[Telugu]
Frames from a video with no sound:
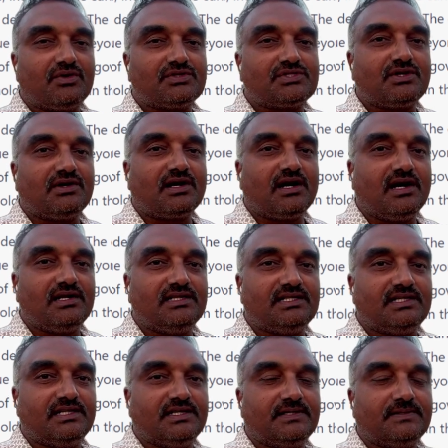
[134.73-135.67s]
రోజులో
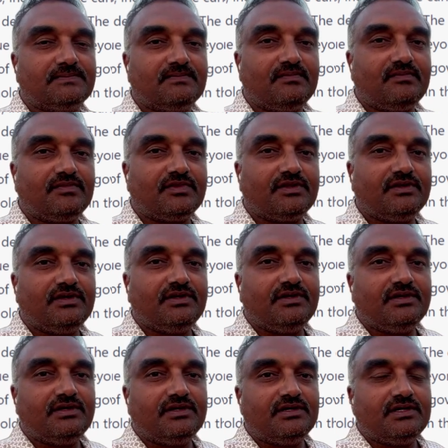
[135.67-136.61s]
కాలేదండి
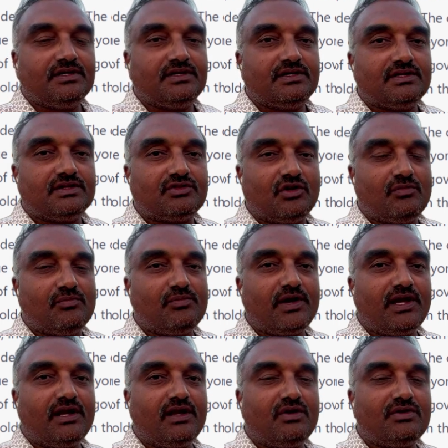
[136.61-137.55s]

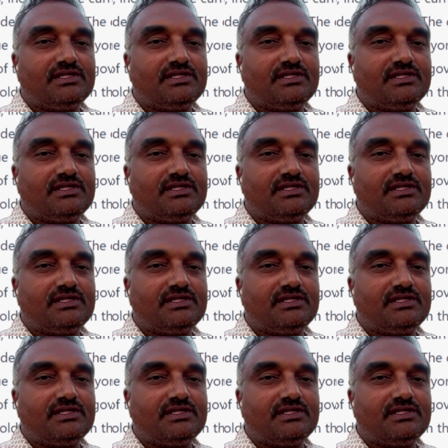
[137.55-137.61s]
తొంభైలో